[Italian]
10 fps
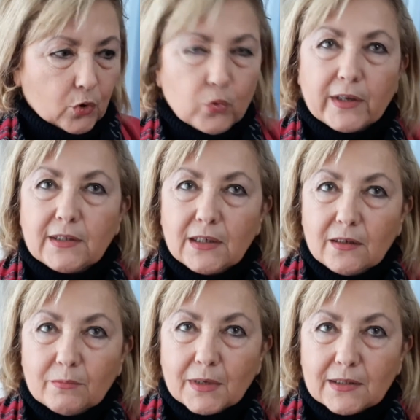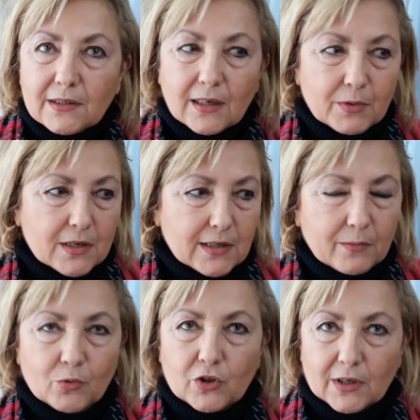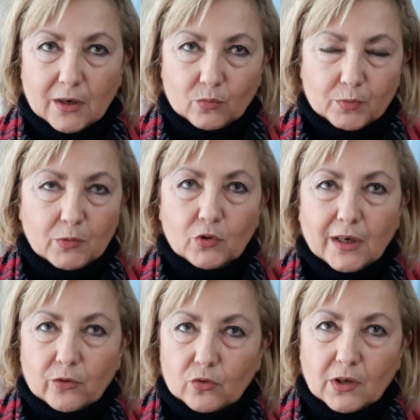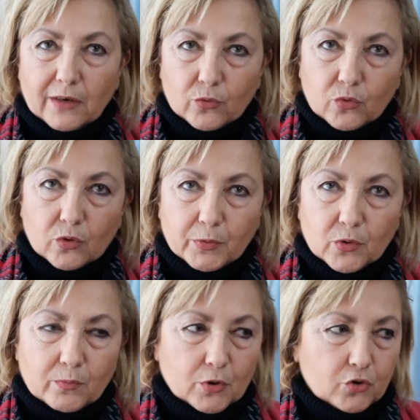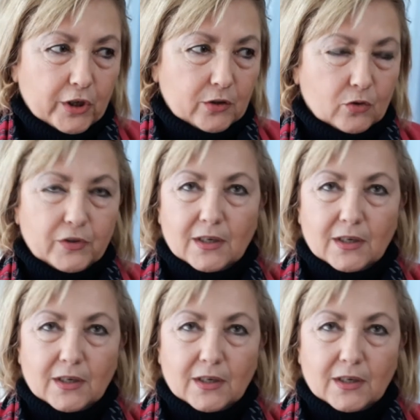lunedì mattina per esempio ci sarà un primo tavolo di lavoro per un progetto